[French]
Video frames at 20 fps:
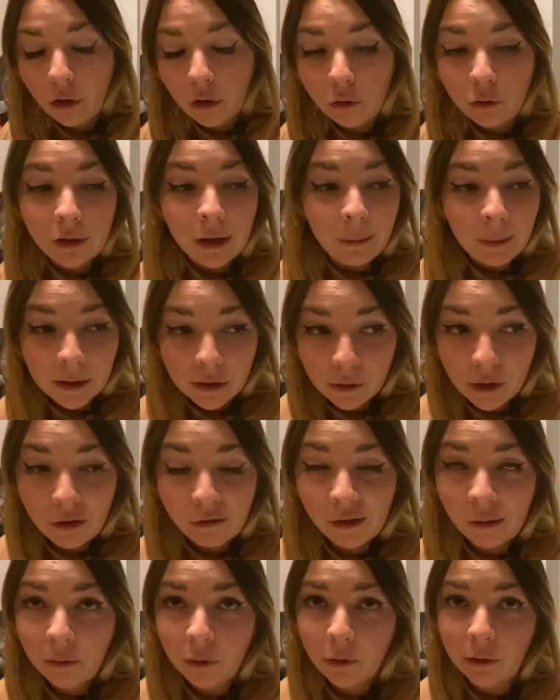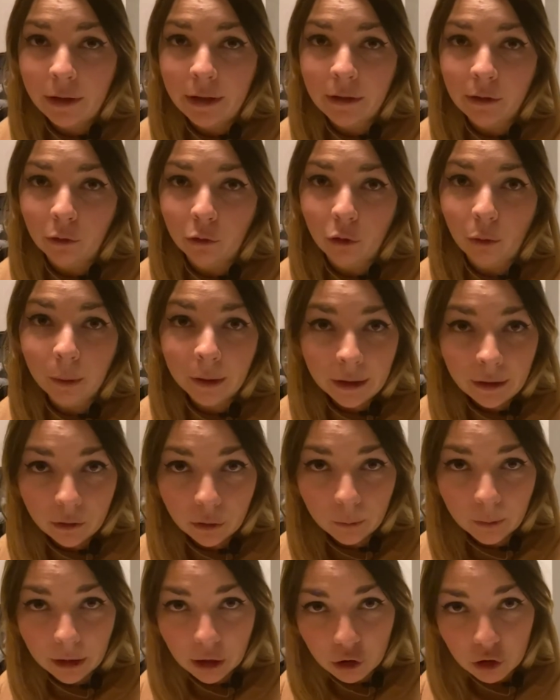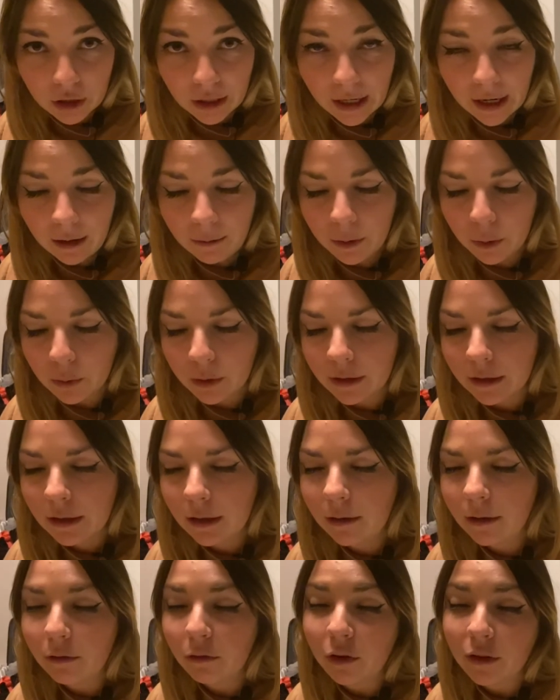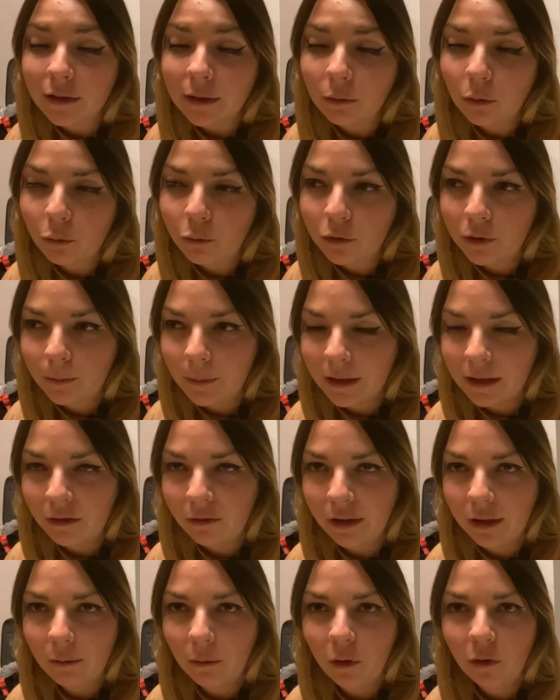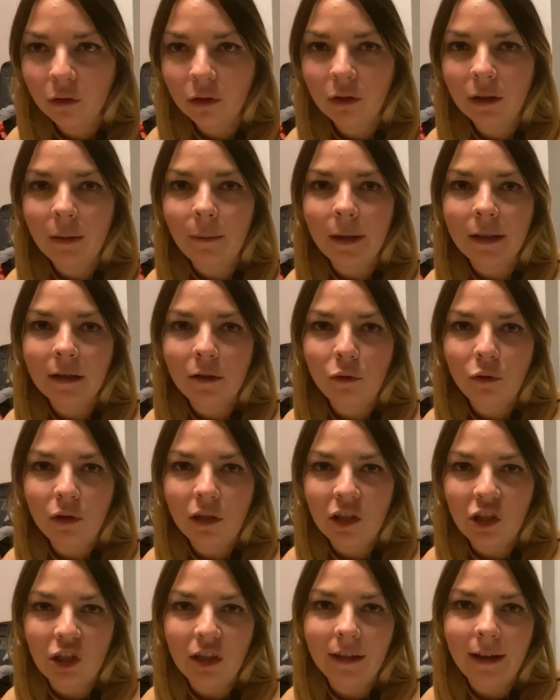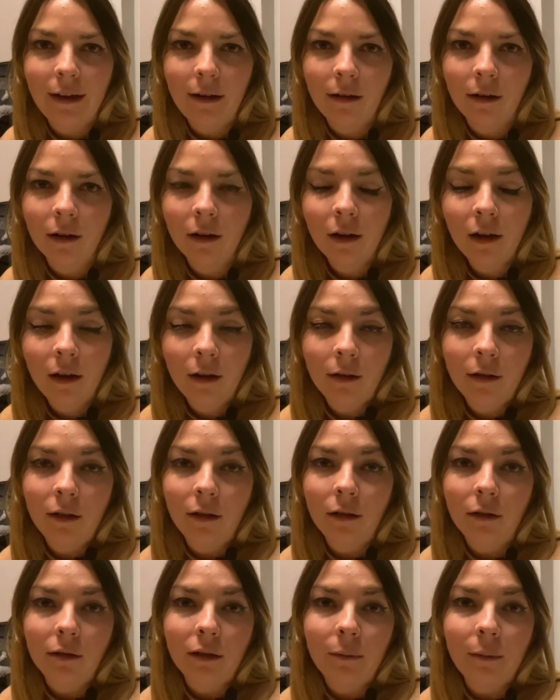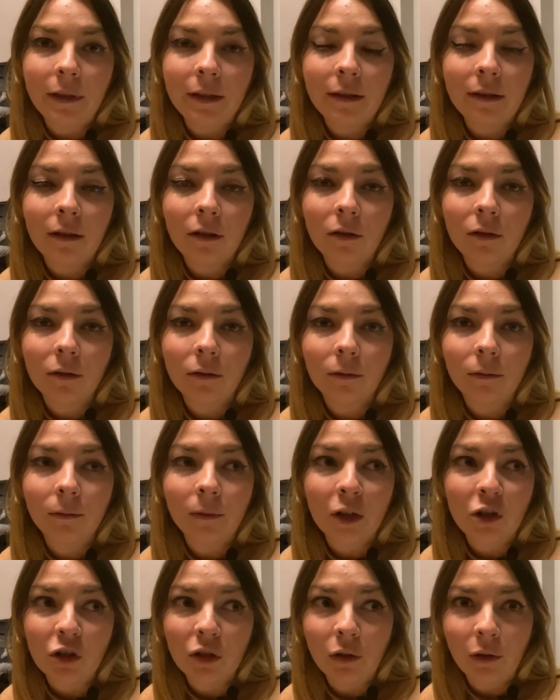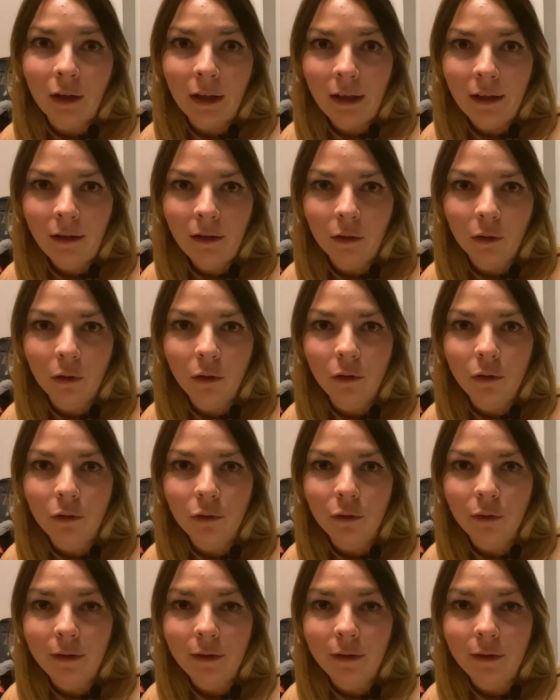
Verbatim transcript: de la place de la femme dans les entreprises de manière générale, mais aussi forcément plus spécifiquement dans les métiers du digital, euh, les métiers d'ingénierie, euh, de